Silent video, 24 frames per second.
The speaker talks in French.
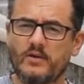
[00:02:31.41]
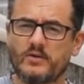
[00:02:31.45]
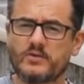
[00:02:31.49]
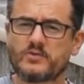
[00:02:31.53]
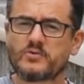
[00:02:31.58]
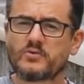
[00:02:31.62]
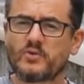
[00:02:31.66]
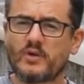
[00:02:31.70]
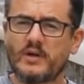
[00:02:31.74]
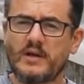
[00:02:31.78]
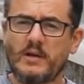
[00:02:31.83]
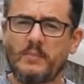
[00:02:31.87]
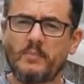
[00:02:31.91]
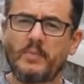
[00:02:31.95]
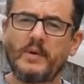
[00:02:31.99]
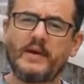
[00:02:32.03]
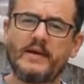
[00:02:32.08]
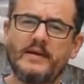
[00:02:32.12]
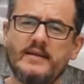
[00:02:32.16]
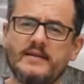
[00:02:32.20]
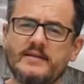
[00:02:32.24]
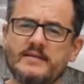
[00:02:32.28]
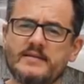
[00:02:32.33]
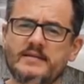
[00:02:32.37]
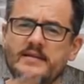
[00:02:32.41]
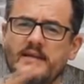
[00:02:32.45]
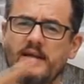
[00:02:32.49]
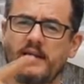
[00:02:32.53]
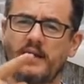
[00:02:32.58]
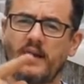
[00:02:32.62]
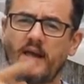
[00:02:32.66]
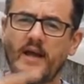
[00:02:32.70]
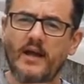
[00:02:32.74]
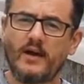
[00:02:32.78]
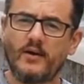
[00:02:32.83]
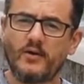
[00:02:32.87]
sur les pins,
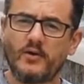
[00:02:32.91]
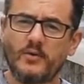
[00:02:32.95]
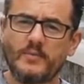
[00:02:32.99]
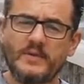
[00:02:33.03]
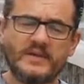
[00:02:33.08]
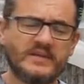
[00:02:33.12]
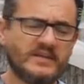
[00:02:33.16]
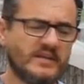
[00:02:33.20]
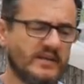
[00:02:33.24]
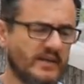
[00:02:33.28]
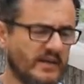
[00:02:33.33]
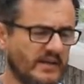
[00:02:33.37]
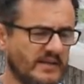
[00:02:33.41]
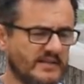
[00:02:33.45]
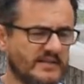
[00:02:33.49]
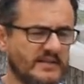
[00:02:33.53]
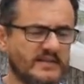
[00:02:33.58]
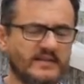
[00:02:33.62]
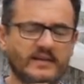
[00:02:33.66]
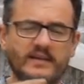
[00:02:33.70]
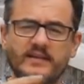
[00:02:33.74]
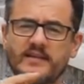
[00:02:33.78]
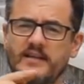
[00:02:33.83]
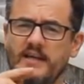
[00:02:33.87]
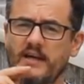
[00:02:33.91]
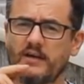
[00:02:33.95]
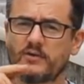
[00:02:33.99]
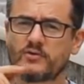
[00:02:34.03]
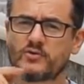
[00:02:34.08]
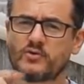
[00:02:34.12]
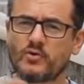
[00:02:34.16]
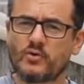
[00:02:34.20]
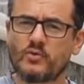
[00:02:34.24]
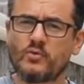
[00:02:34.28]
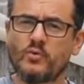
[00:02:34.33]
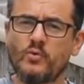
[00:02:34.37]
c'est le mikiri, c'est-à-dire
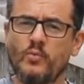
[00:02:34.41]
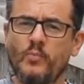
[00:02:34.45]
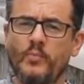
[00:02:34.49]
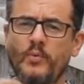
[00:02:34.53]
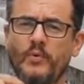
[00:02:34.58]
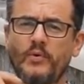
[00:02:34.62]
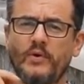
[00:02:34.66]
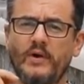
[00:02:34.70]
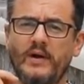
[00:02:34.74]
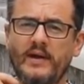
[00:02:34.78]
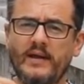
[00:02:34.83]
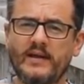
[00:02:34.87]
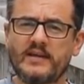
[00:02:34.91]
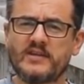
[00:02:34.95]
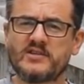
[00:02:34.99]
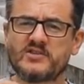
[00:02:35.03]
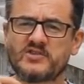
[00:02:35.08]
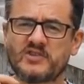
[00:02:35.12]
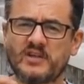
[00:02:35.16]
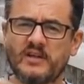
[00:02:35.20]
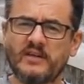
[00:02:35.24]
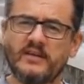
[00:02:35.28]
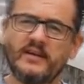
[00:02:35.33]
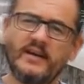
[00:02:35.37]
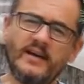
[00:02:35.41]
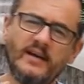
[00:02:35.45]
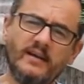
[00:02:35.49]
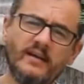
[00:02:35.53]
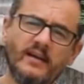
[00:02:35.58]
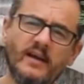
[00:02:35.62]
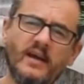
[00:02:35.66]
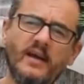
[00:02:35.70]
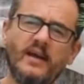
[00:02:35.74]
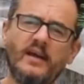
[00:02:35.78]
je coupe la chandelle